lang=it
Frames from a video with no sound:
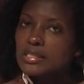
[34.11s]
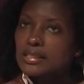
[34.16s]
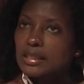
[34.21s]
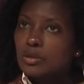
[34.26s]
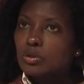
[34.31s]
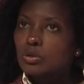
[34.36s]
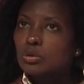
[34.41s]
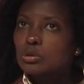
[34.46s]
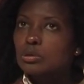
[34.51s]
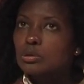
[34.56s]

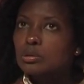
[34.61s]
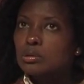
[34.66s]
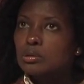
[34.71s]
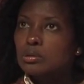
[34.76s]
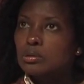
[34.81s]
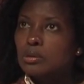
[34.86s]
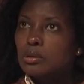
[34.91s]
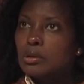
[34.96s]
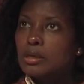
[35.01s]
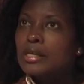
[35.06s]

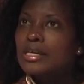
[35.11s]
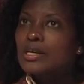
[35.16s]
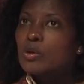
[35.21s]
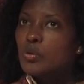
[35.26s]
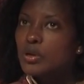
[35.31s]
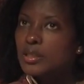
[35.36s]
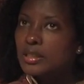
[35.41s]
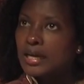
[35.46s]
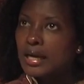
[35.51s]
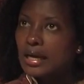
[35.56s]
stato
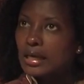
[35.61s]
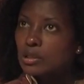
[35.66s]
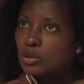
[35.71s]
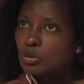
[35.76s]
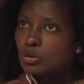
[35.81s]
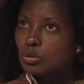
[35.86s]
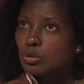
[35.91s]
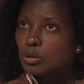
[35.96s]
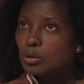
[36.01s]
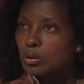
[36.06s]

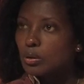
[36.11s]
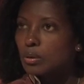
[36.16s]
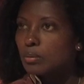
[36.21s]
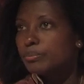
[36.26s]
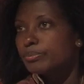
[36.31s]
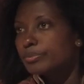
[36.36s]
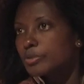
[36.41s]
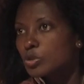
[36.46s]
liquidato